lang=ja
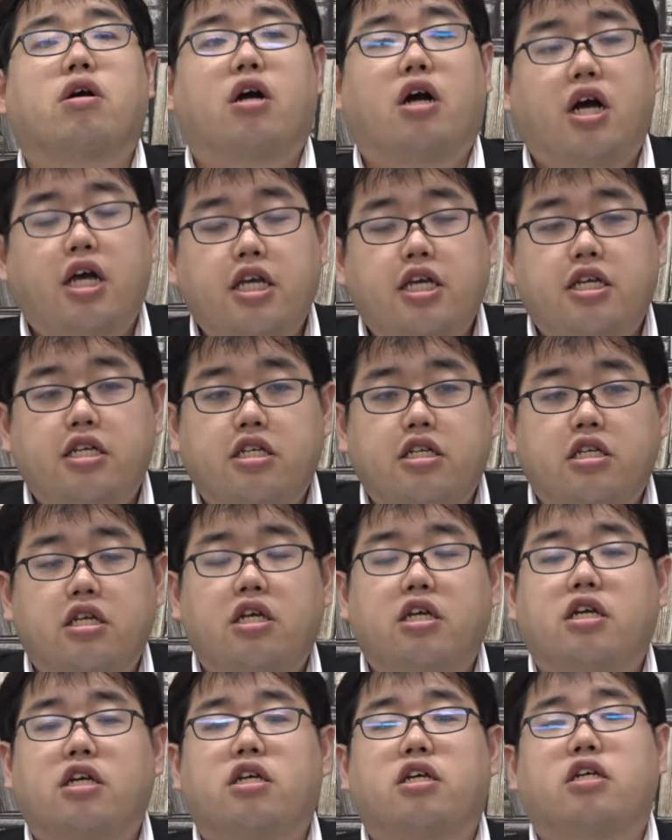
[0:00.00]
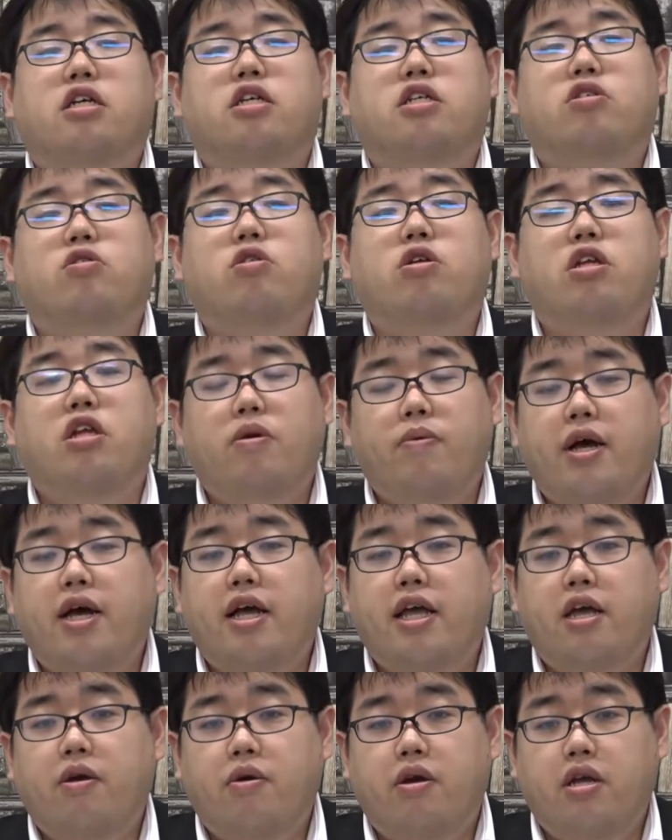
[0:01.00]
はい、それで
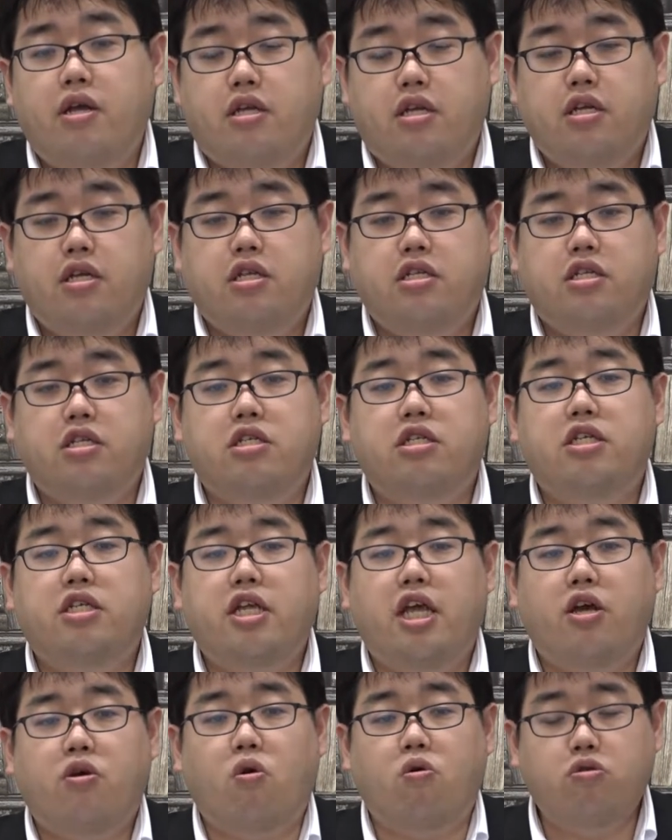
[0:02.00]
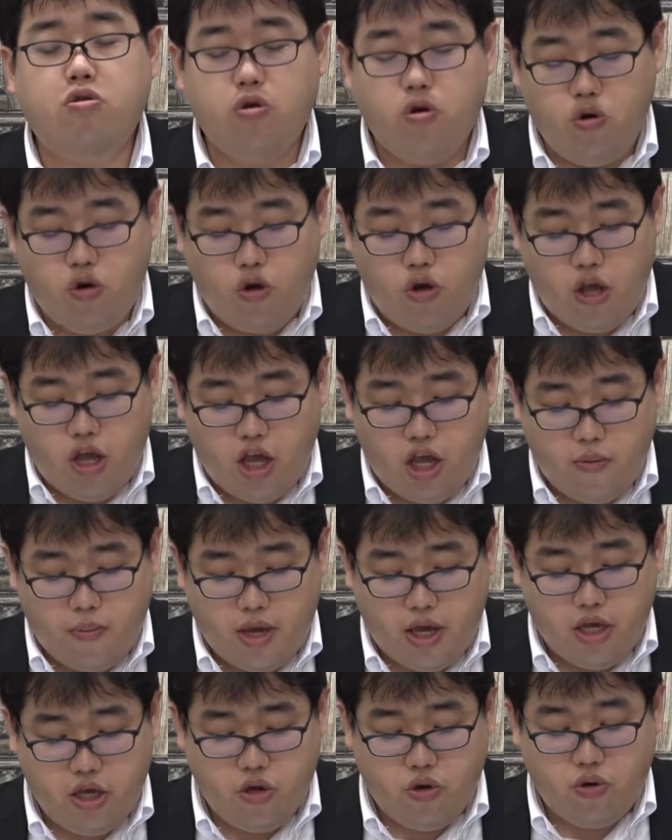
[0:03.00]
は、続いて国語の、
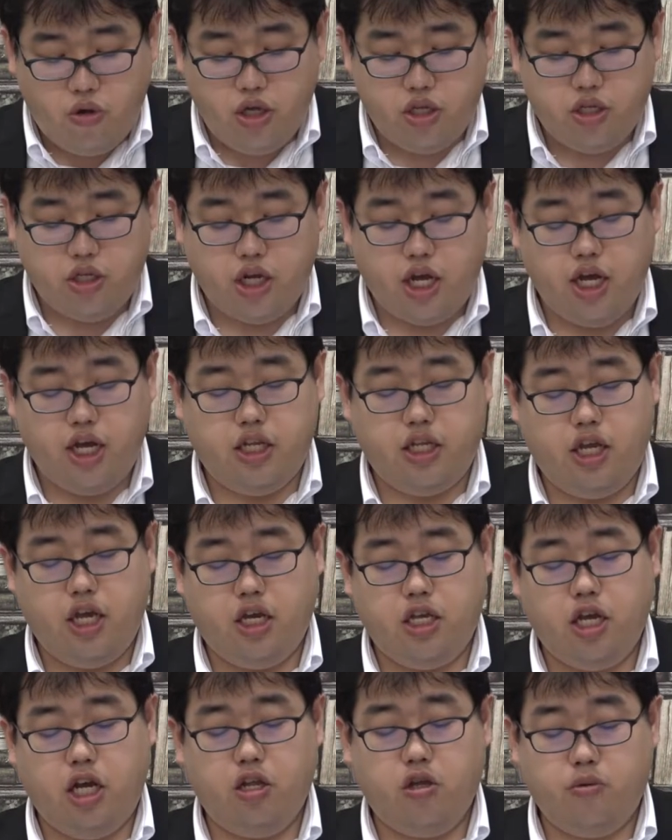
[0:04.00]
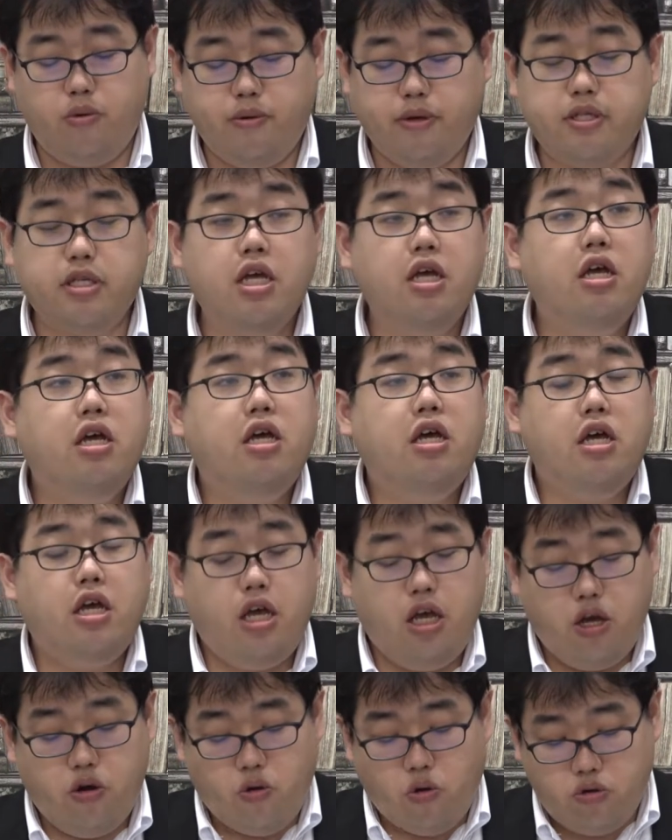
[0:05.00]
勉強に入っていきたいと思います。
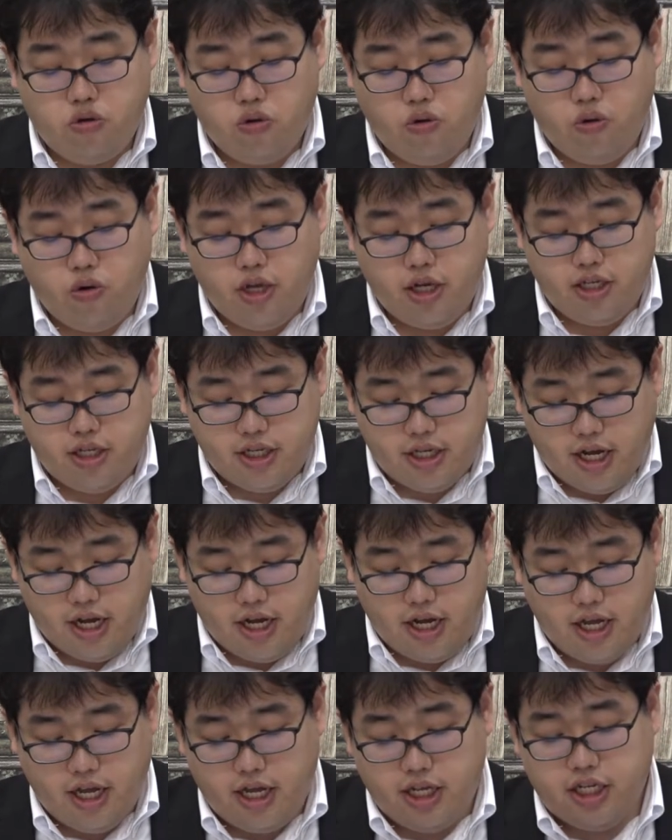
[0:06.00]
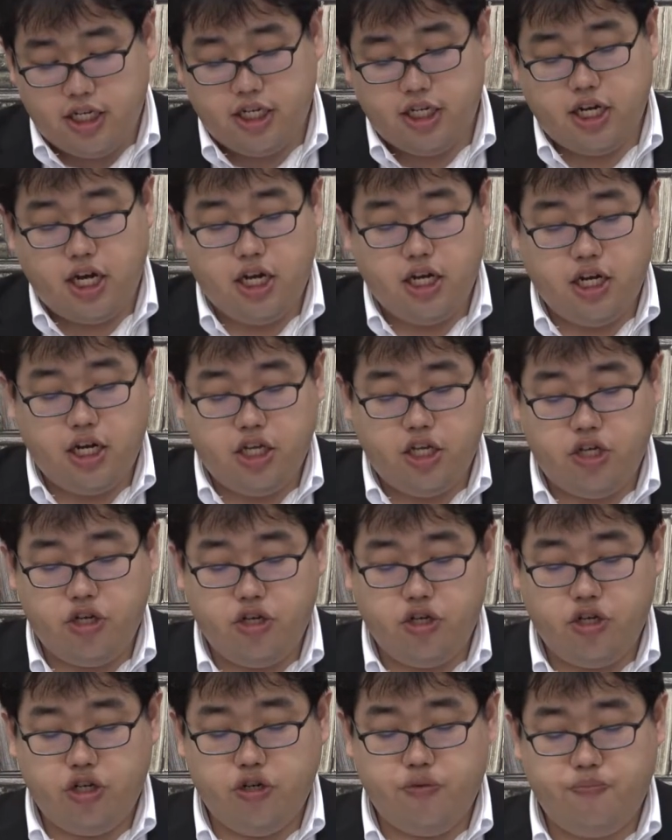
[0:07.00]
国語ですが、時間が
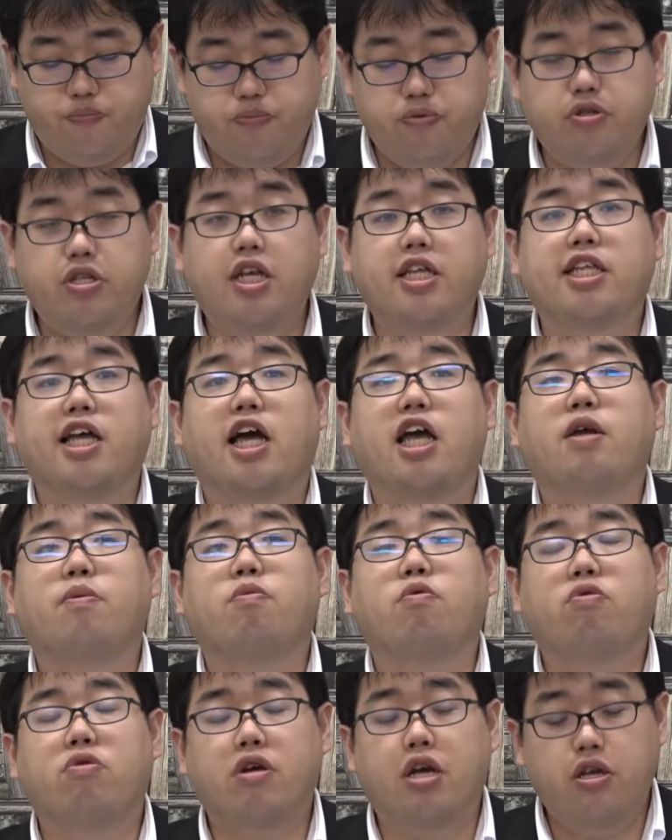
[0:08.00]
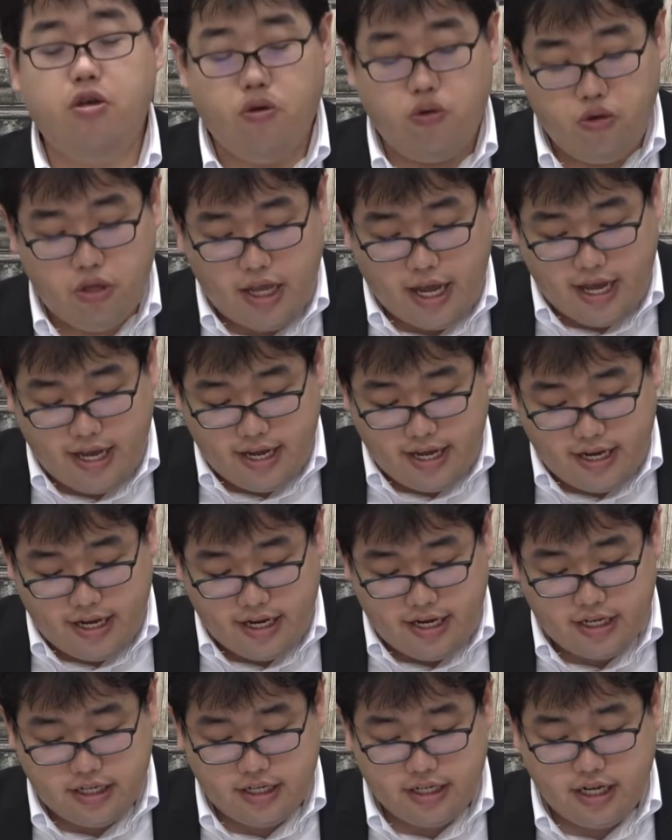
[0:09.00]
90分で大問が4題、
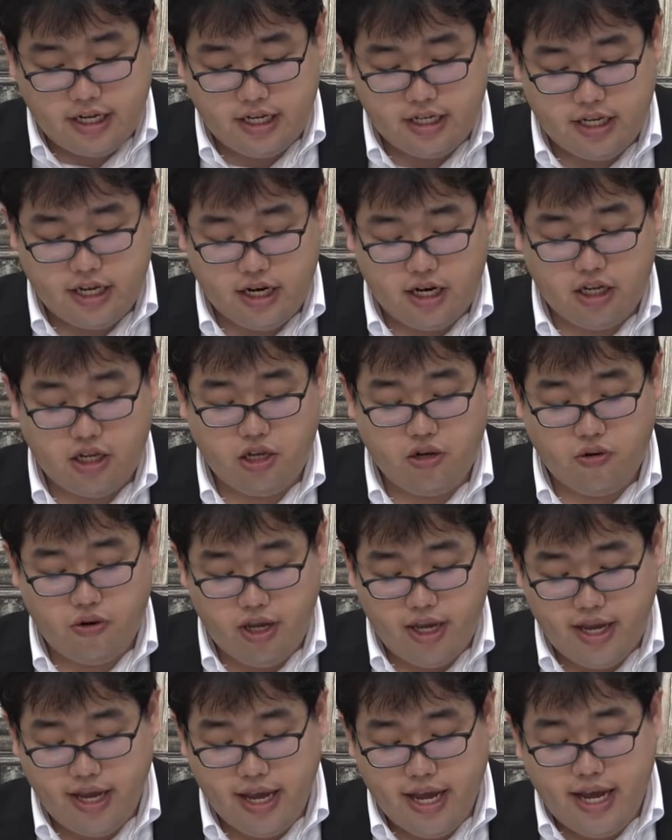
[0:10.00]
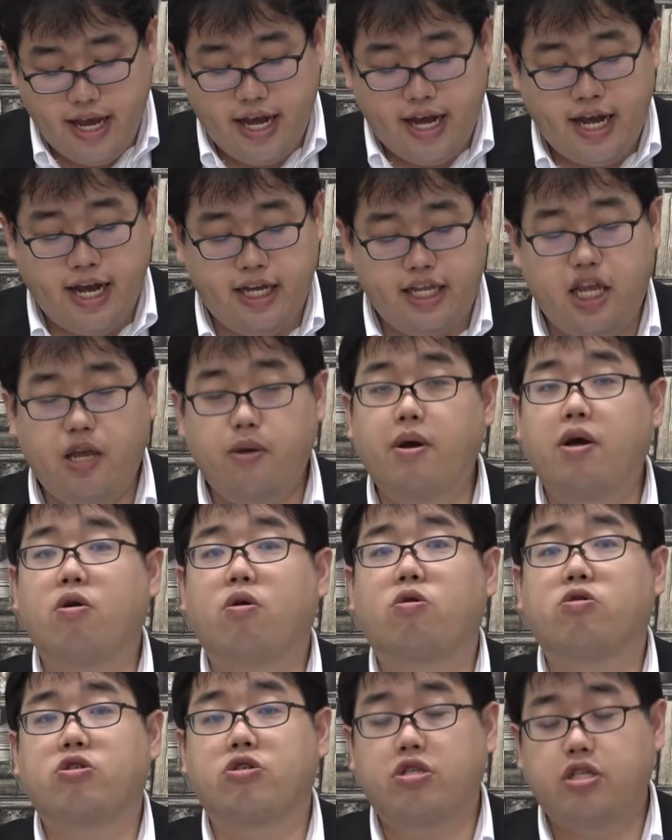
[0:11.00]
出題されており、配点は
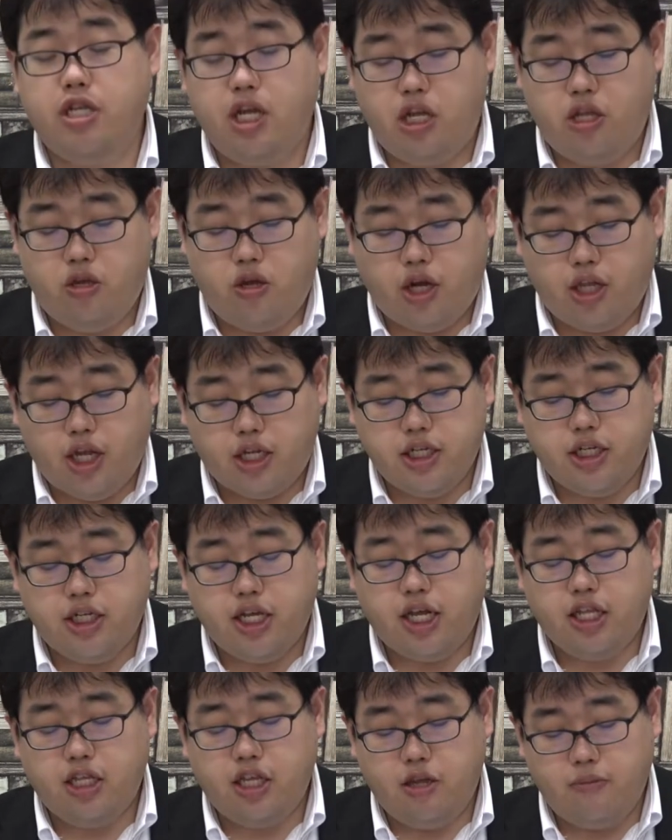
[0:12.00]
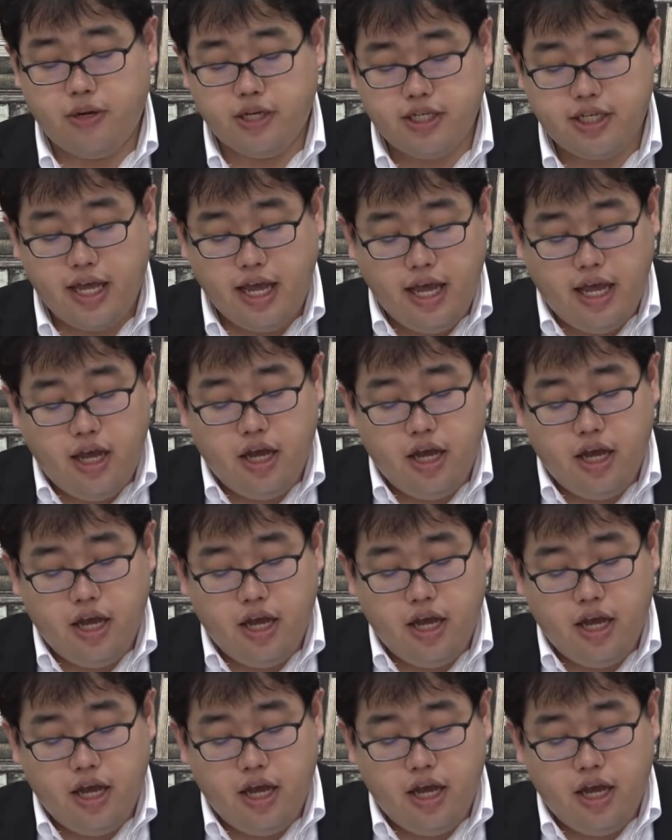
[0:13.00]
50点という形になっています。